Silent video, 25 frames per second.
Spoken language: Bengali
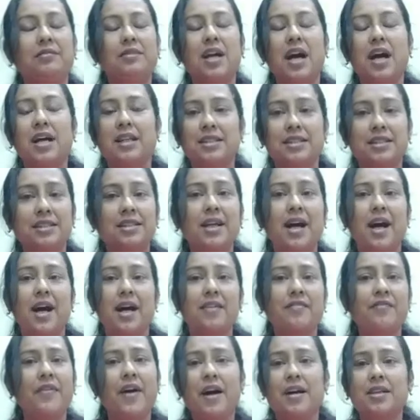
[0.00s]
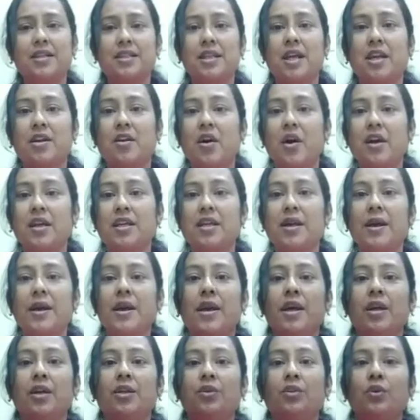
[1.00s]
নাচ গান ফাংশন হয়
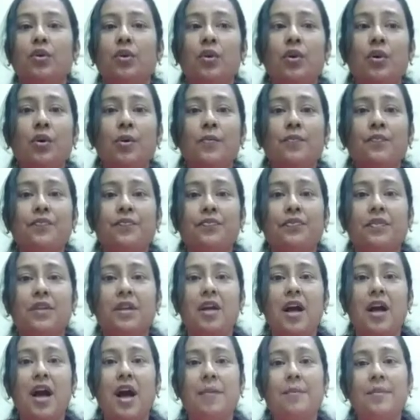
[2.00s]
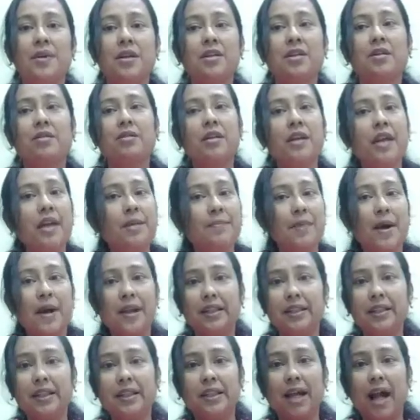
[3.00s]
তো আমরা যখন এই
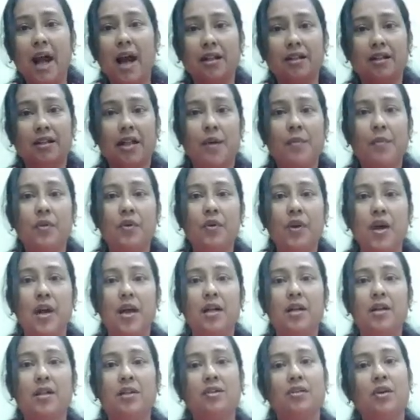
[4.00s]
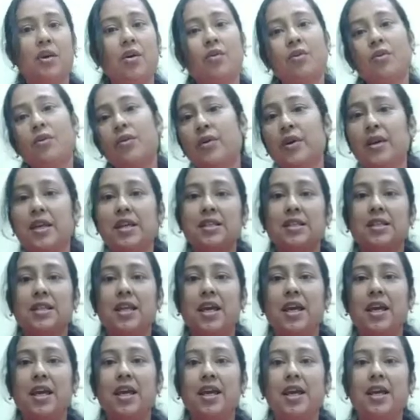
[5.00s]
পাড়াতে থাকতামও না তখনও
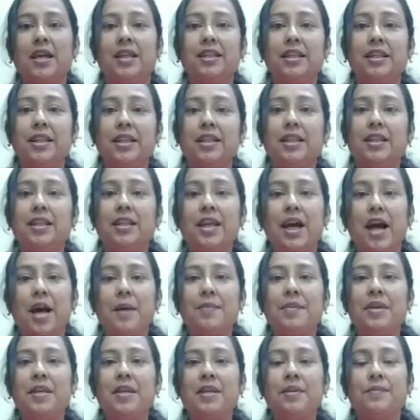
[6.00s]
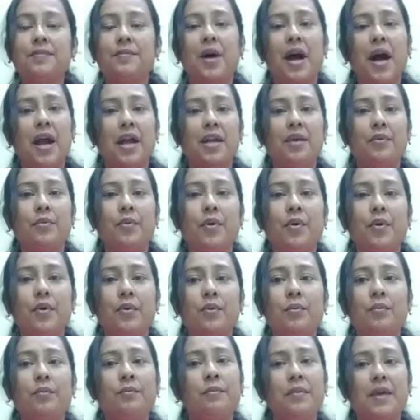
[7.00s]
এসে দিদি আমি ভাইয়ের বউ
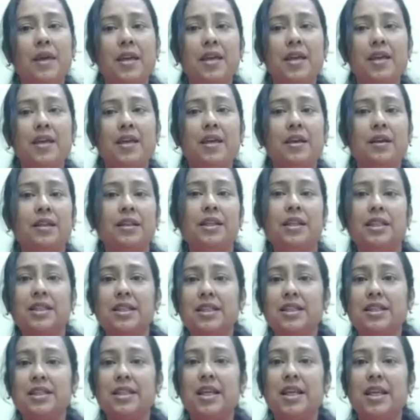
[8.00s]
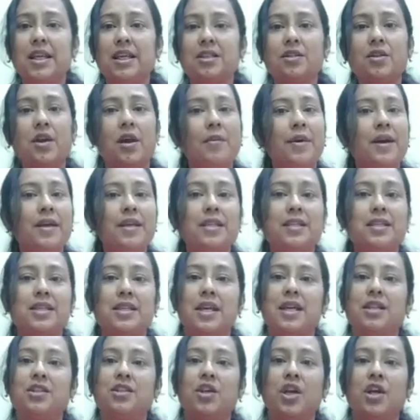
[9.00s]
মেয়ে দিদির ছেলে সবাই
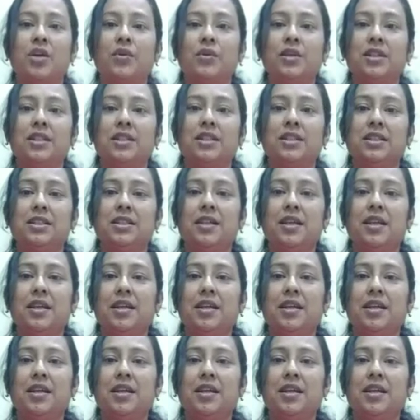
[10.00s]
এসে এনজয় করেছি